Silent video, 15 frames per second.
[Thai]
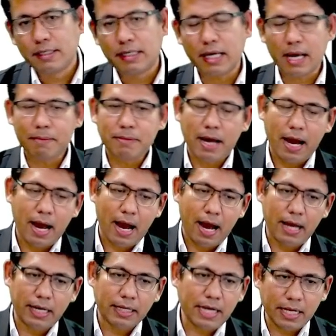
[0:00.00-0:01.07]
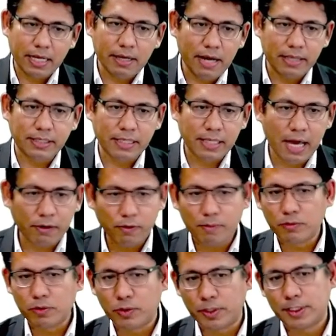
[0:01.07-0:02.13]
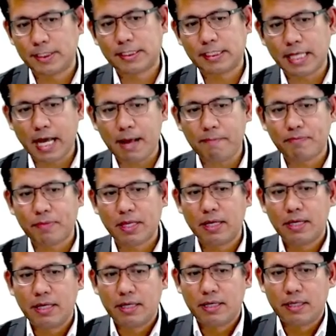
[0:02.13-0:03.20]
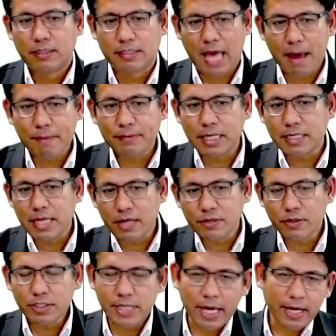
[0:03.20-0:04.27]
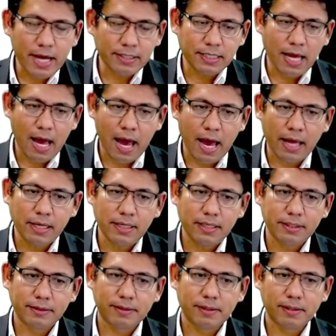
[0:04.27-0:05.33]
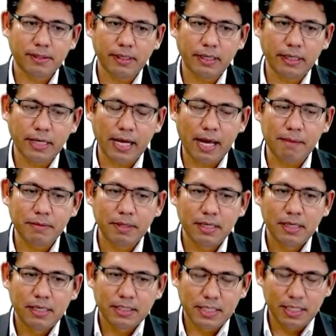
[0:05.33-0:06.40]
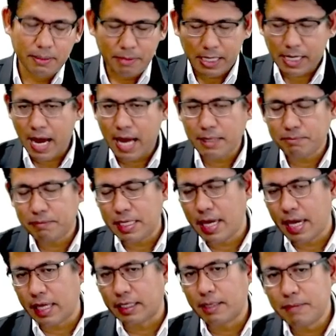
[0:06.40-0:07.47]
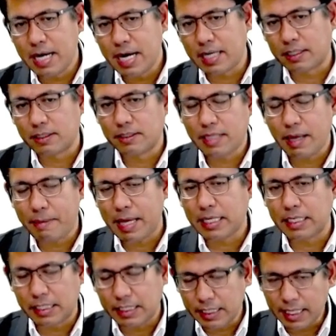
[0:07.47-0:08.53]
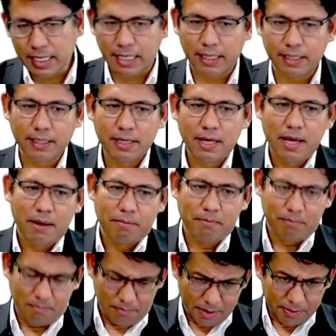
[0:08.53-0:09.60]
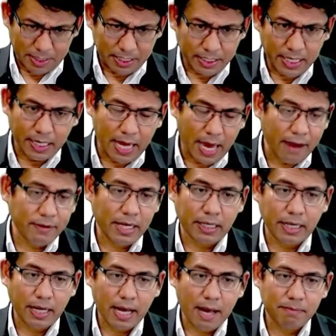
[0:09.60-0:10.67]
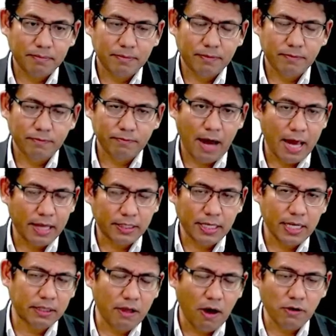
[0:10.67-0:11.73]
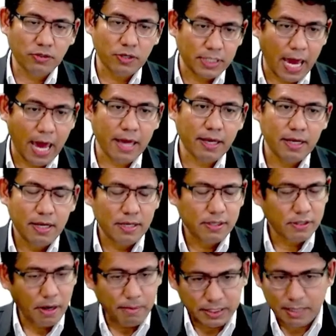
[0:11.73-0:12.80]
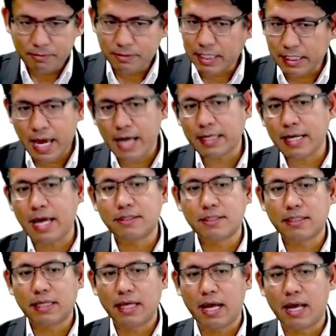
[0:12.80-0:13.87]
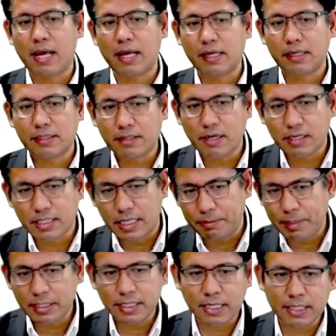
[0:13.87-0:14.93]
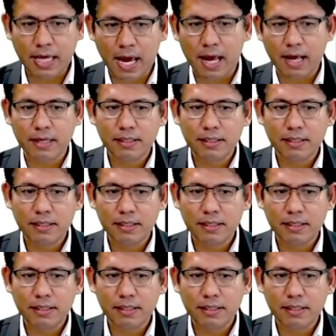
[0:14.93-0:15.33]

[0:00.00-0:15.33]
นะครับอันลักษณะนี้ก็เรียกสัญญาร่วมทุนนะครับ3สัญญาชดใช้ค่าเสียหายนะครับคือมีการมีเหตุละเมิดทำให้เกิดหนี้เมื่อมีหนี้แล้วเนี่ยนะครับฝ่ายที่ต้องชดใช้ก็มาทำสัญญากันก็เกิดเป็นสัญญา